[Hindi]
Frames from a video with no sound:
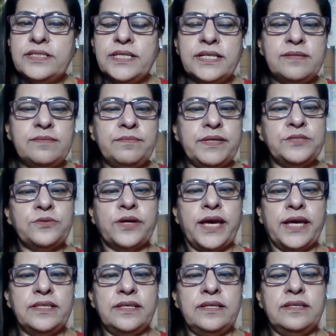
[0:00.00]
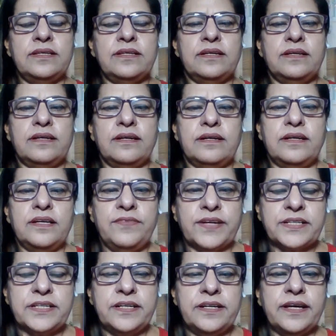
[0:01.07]
जेल में जो कैदी
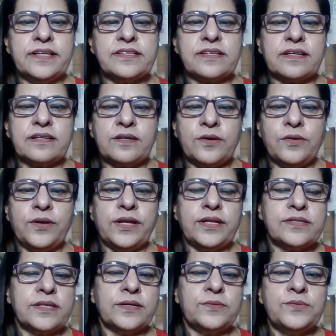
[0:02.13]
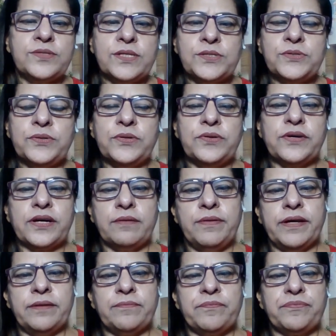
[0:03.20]
इफेक्टेड है कोरोना से उनसे जुड़ी हुई
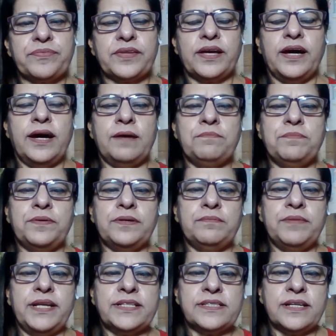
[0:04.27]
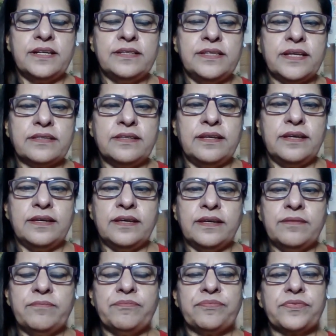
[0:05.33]
खबर आप मेरा चैनल देखते
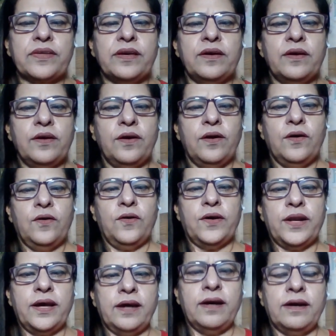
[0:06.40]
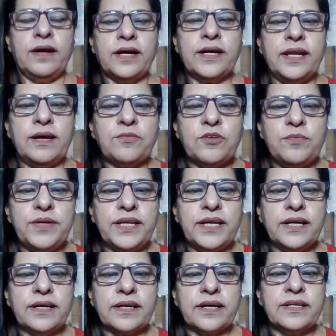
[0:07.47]
रहिए और हाँ अगर आपको
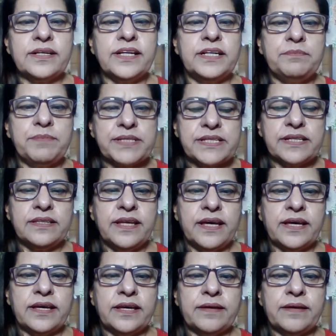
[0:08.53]
मेरा कंटेंट पसंद आया